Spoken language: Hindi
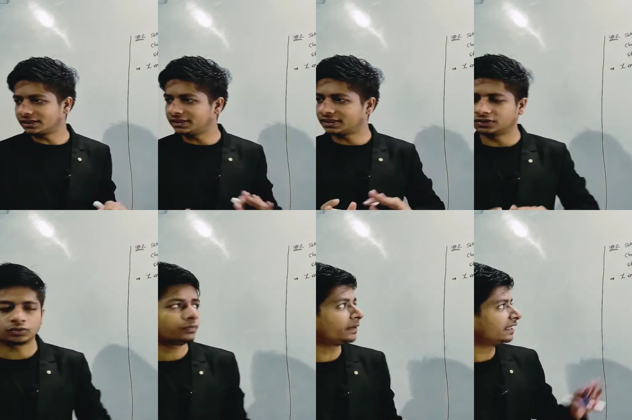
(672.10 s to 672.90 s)
के लिए ठीक है
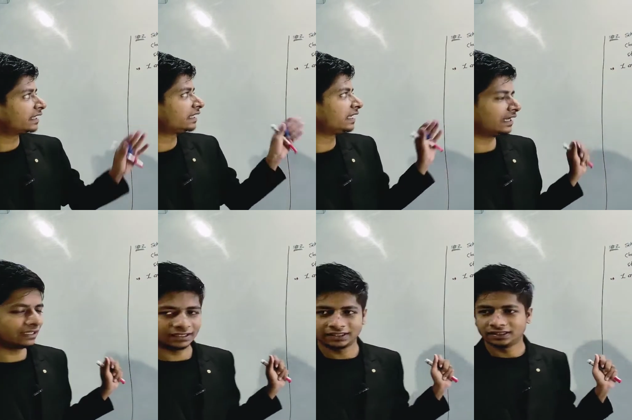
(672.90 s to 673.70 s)
स्कूल पढ़ने के लिए है
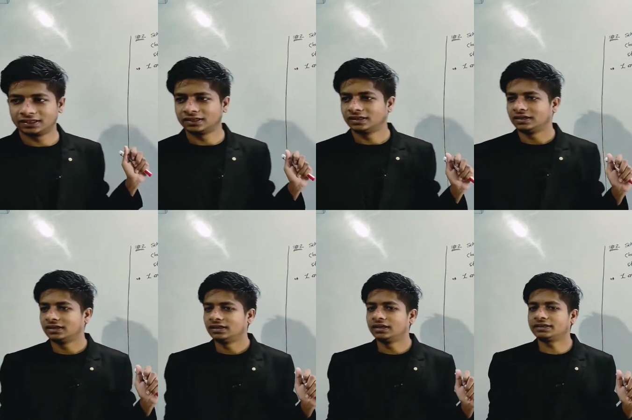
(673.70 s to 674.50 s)

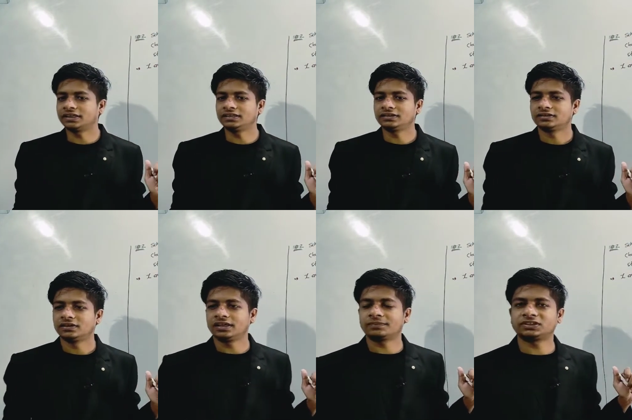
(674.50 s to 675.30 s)
लेकिन
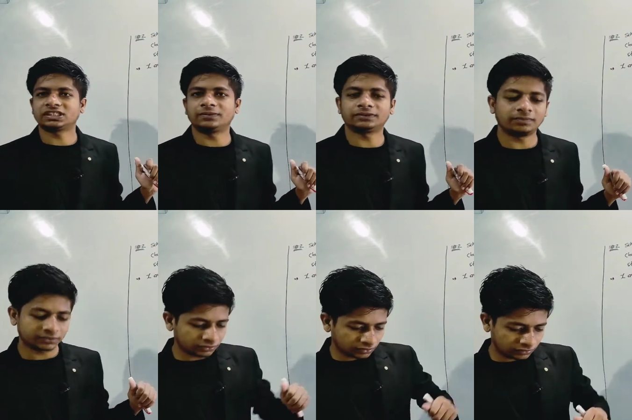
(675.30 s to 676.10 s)
एक बच्चा क्या बोलता है
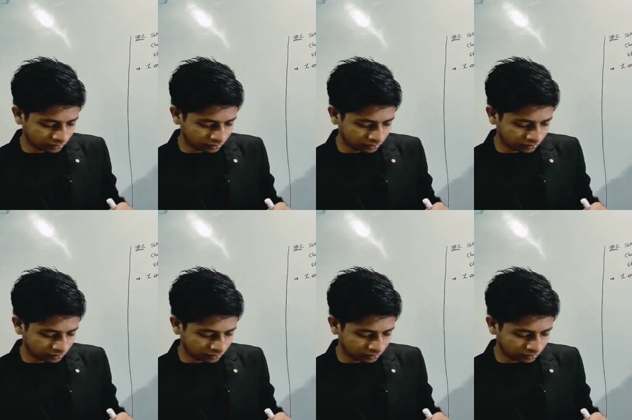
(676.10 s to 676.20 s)
मस्त